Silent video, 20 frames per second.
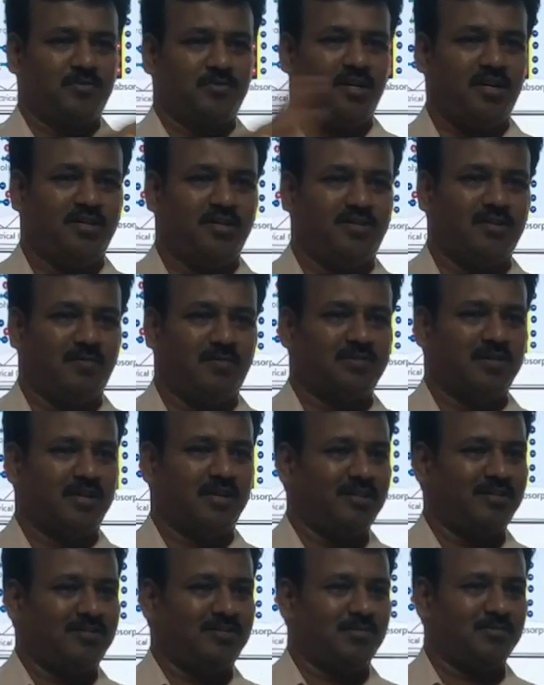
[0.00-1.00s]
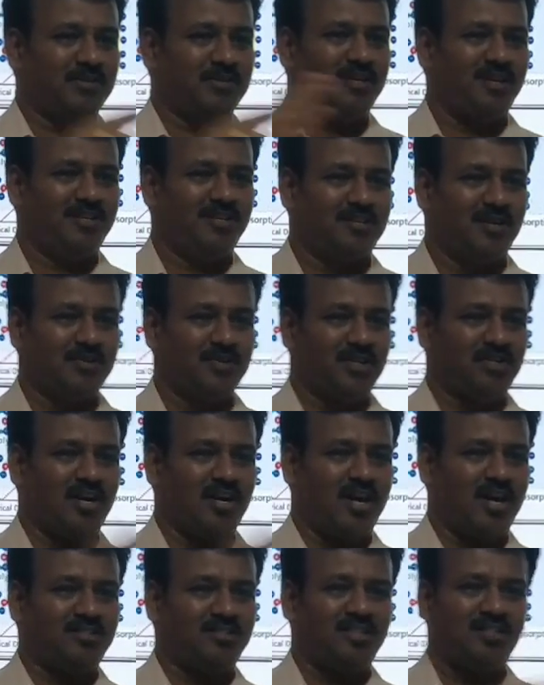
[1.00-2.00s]
ரிசோர்ஸே கிடையாது லித்தியம்
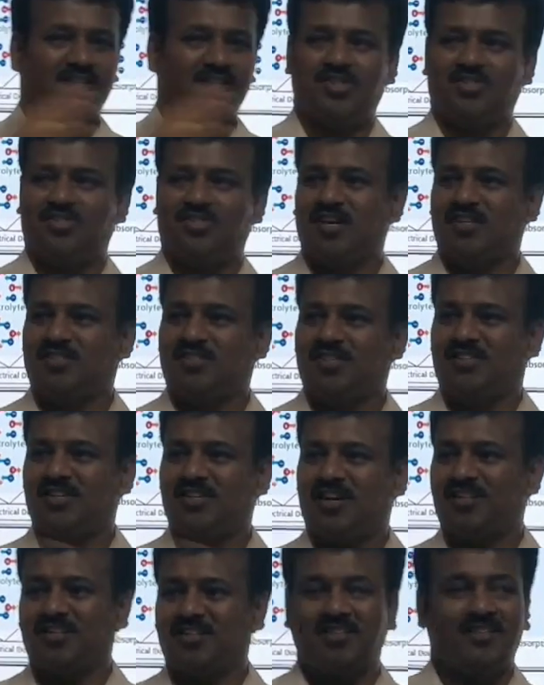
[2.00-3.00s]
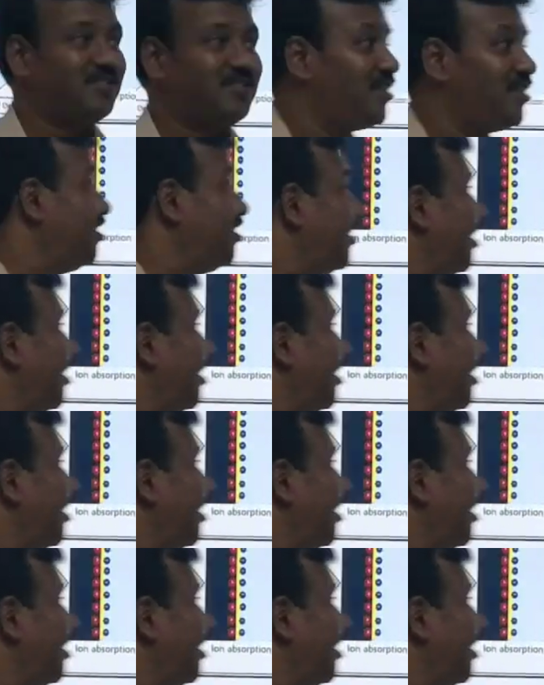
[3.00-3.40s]
ரிசோர்ஸே கிடையாது இந்தியாவில் அதனால்